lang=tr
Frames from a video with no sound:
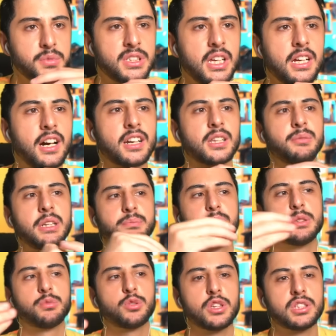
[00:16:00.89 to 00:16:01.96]
Bize yardım et.
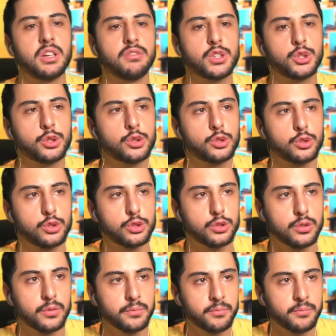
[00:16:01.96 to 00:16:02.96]
Biz burada savaşıyoruz.